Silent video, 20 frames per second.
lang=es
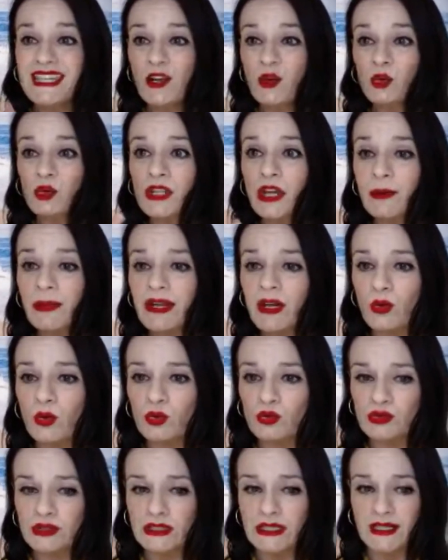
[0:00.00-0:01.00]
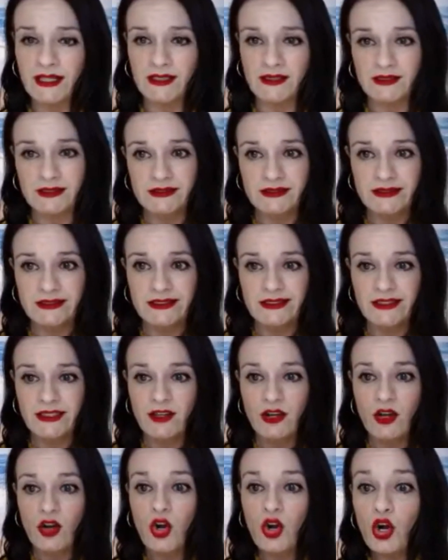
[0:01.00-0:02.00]
Segunda pregunta,
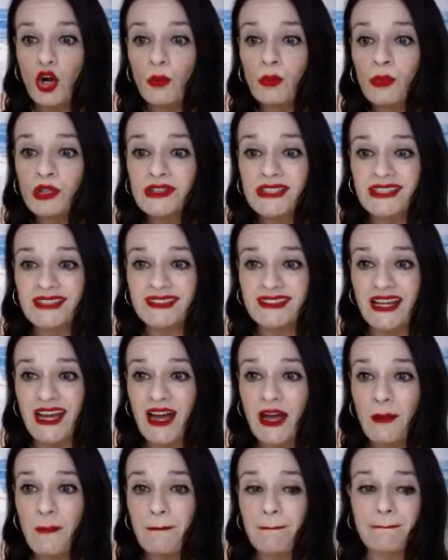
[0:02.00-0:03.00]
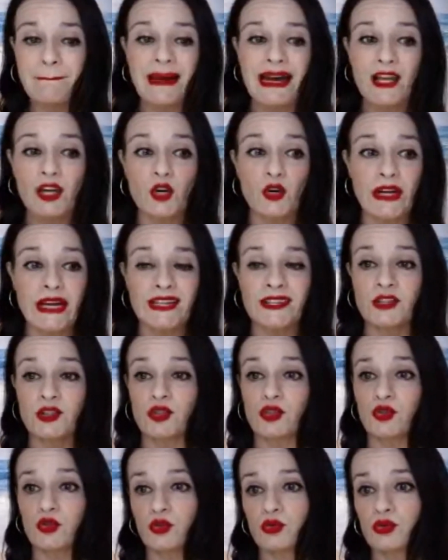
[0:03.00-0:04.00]
¿cómo te estás
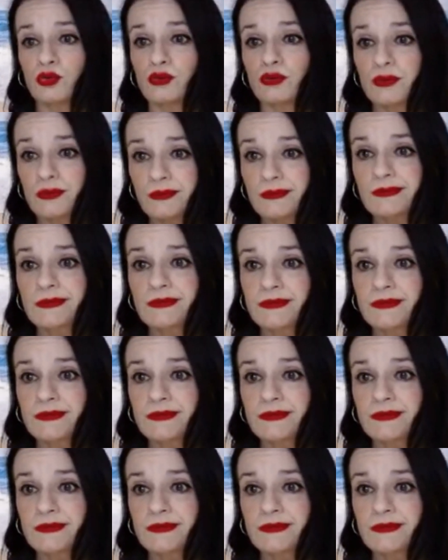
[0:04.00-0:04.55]
valorando tú?